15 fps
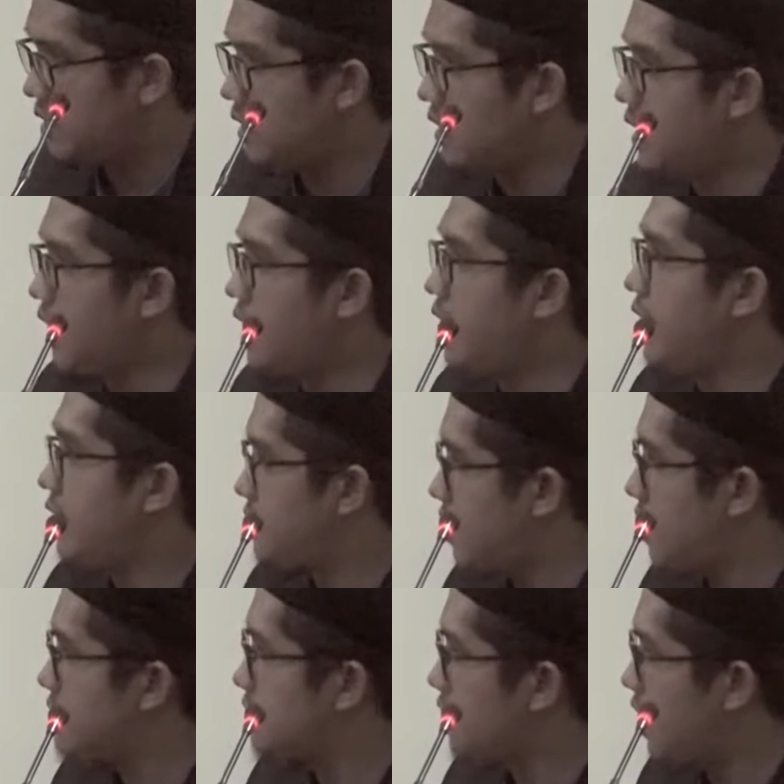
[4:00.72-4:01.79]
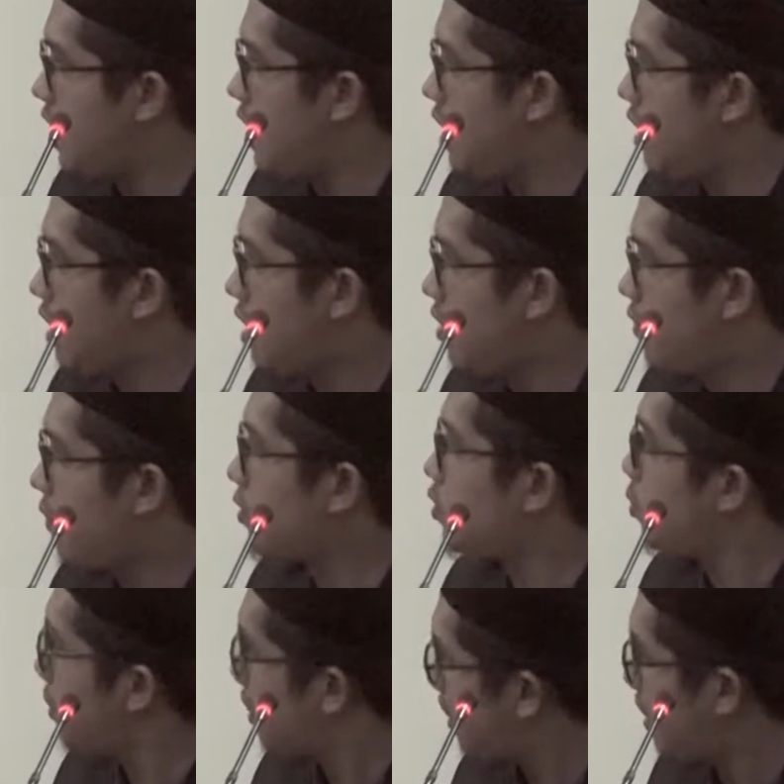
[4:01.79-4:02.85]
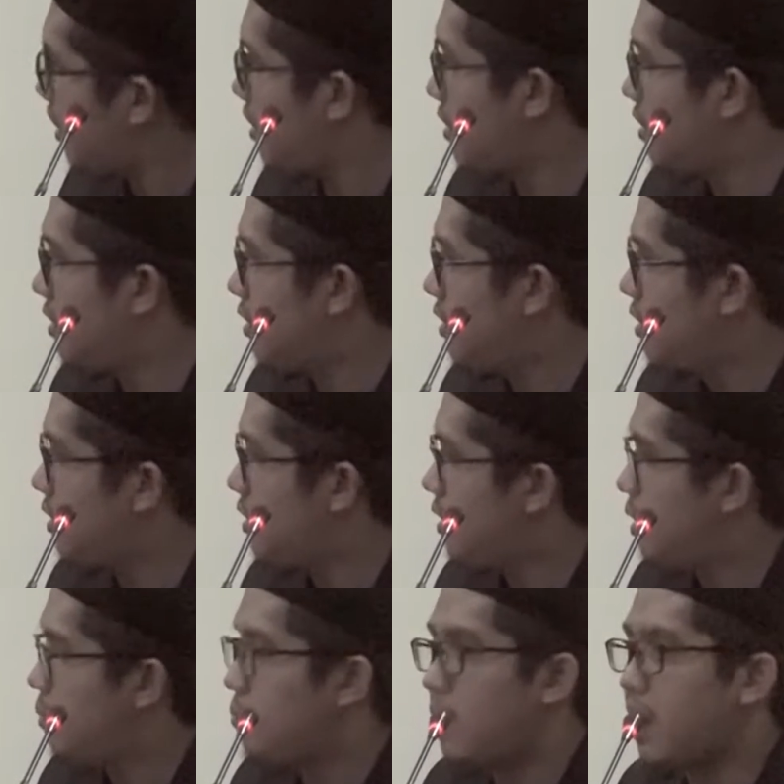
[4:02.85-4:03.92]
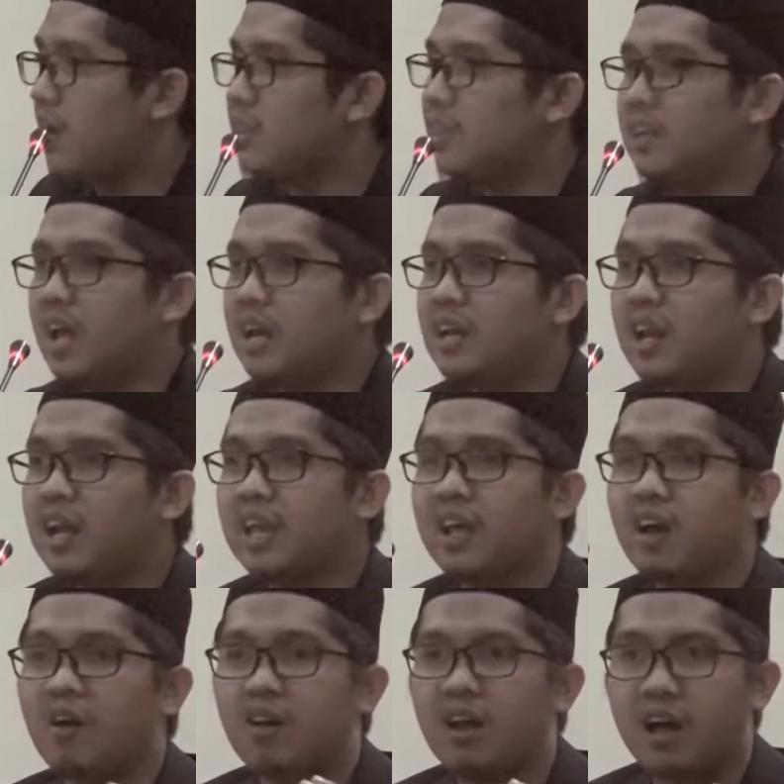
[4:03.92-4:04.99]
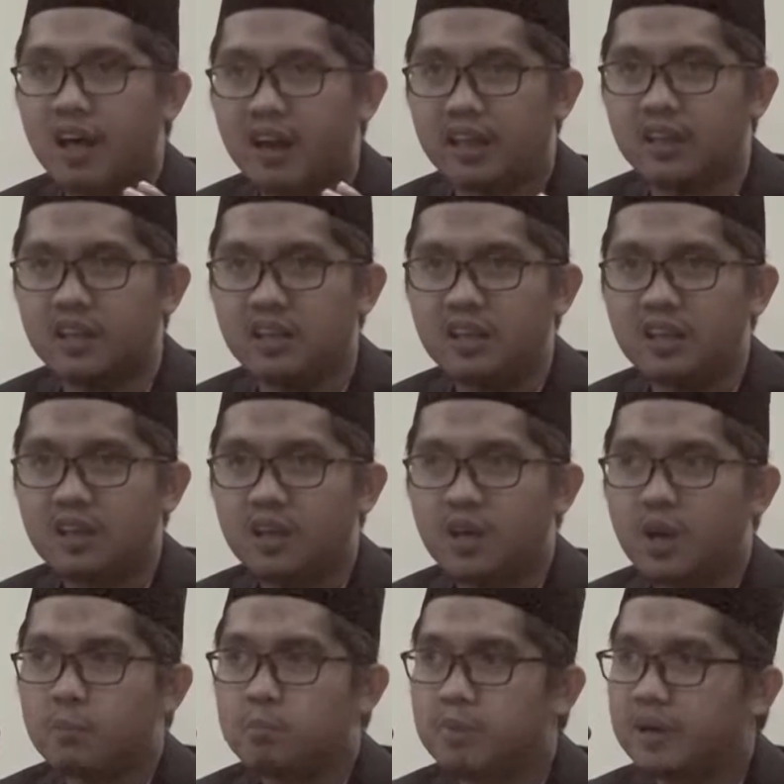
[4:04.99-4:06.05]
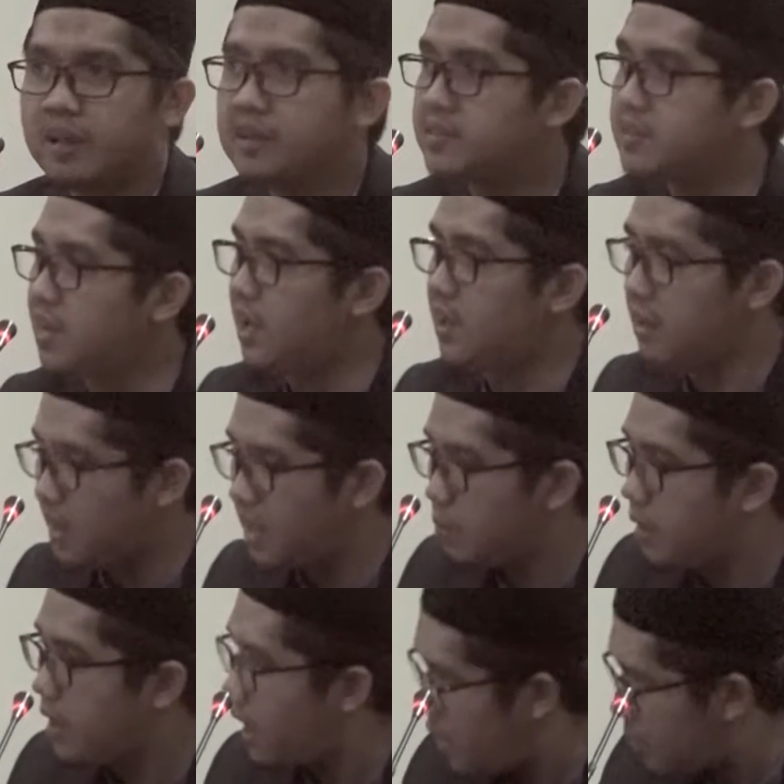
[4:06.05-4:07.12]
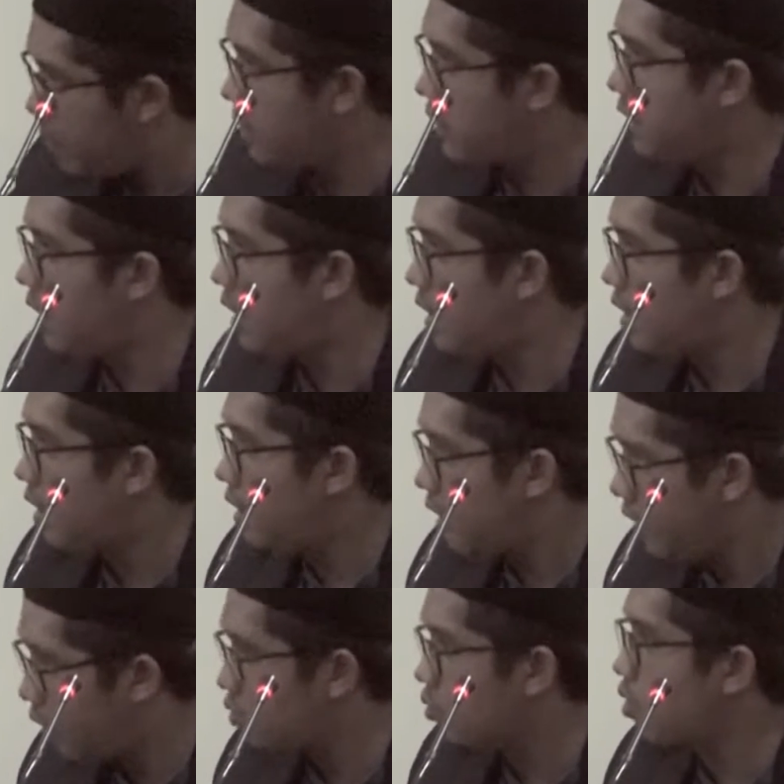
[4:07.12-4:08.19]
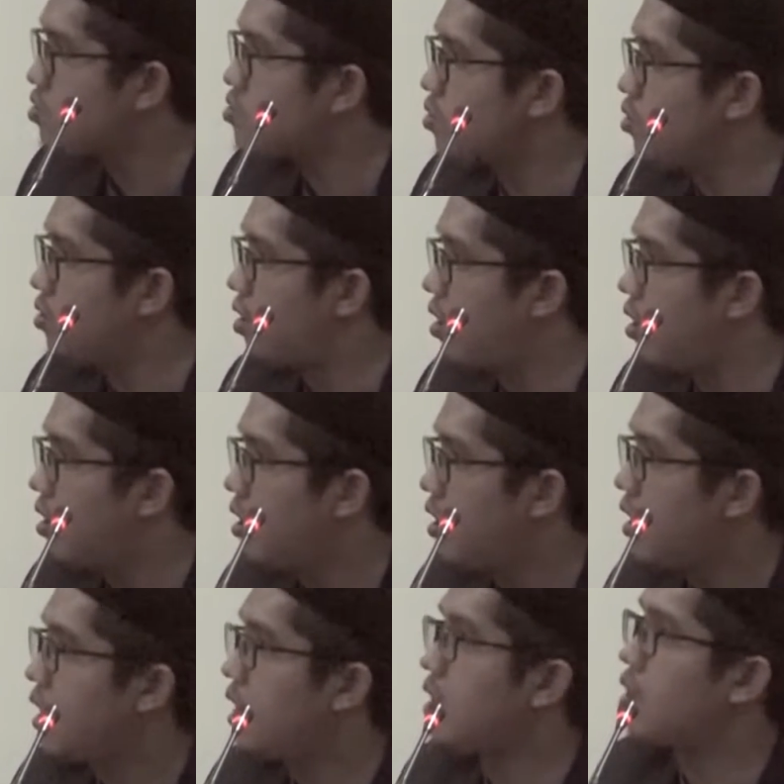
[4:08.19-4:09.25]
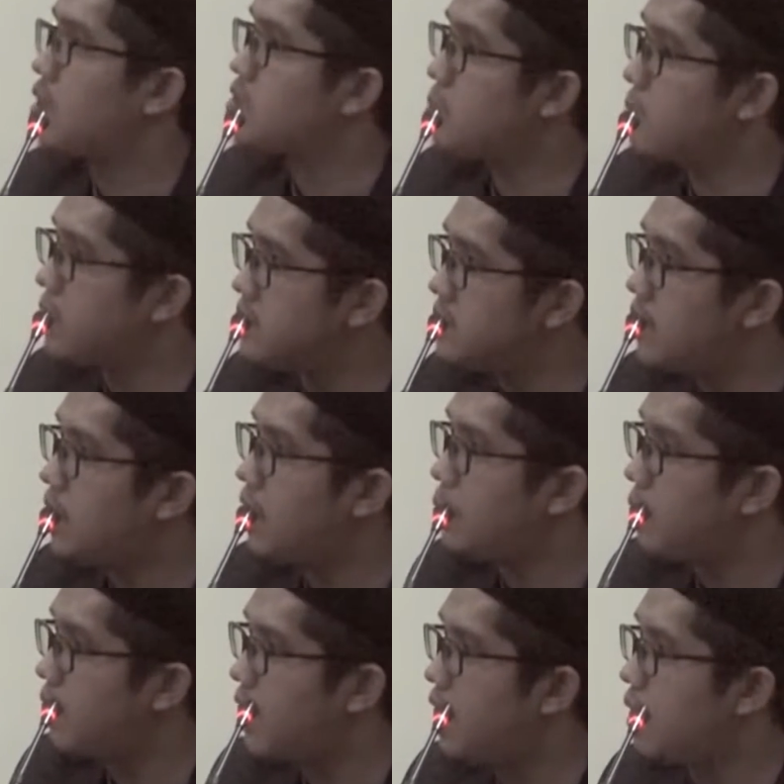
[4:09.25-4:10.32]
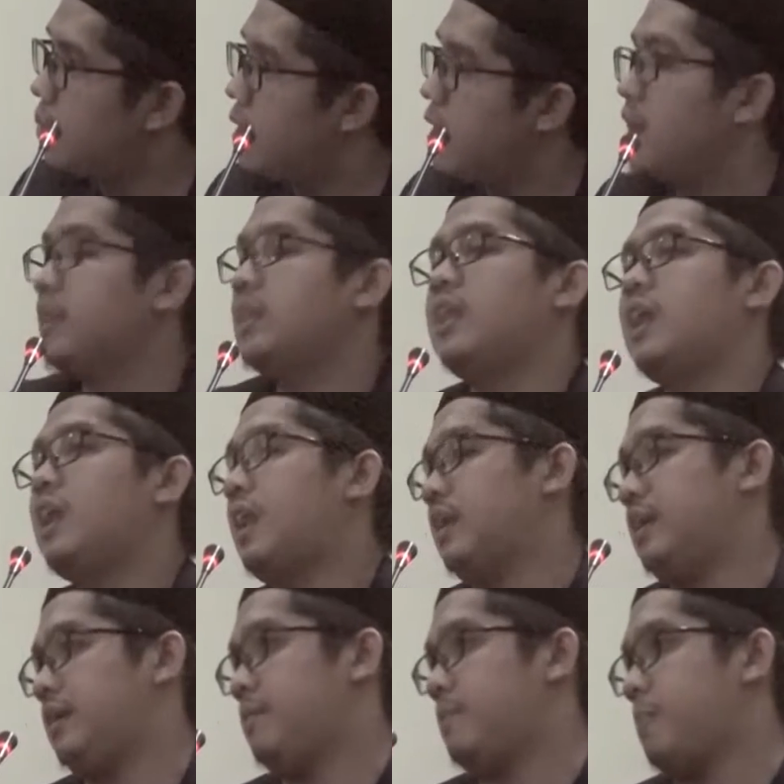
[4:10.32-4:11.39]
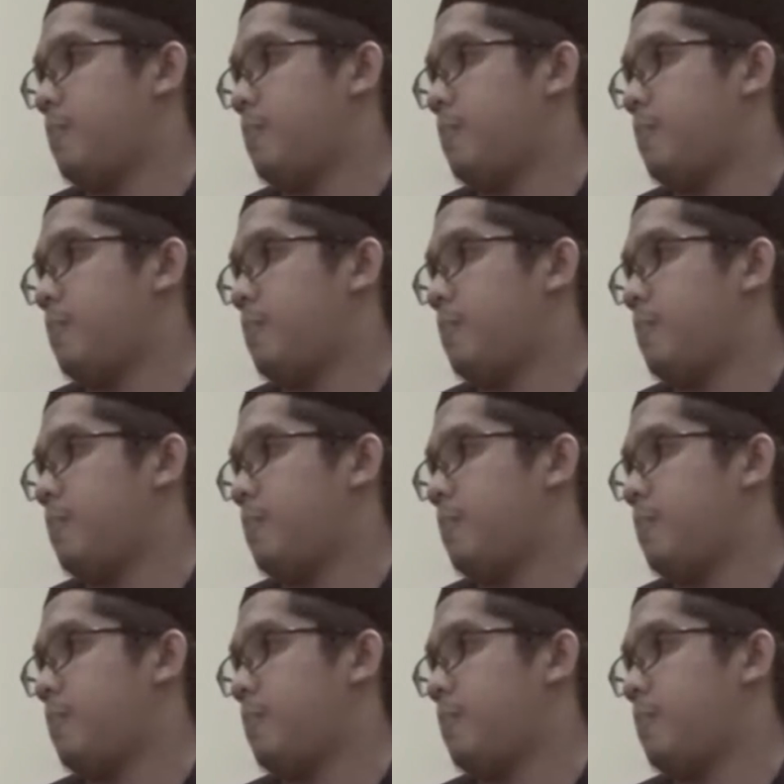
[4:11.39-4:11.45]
Tidak ada hijrah setelah Fatul Mekah. Maka tidak ada lagi orang hari ini berhijrah dari Mekah ke Madinah, ikut Rasulullah. Karena Rasul berhijrah dari Mekah ke Madinah, tidak ada lagi.